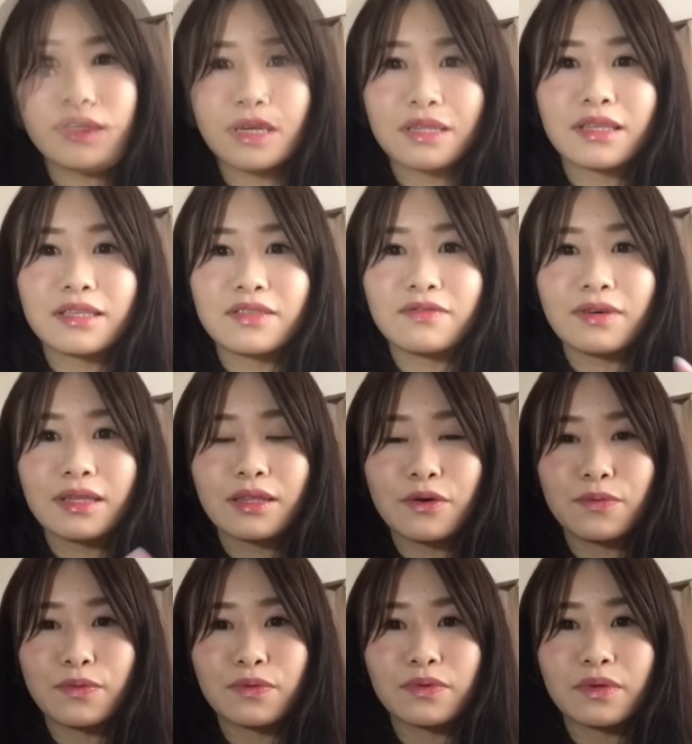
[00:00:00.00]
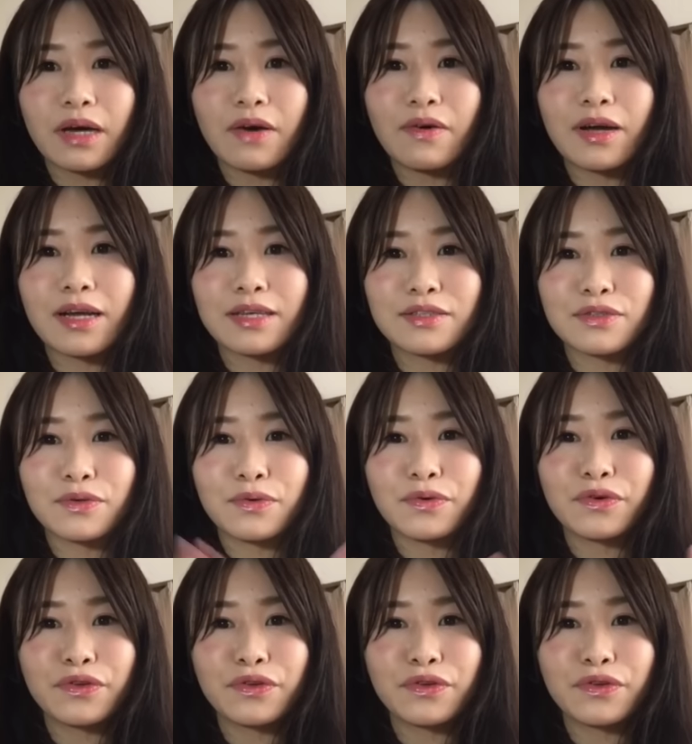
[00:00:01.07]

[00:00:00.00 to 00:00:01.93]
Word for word: ね、私は多分変わらずこ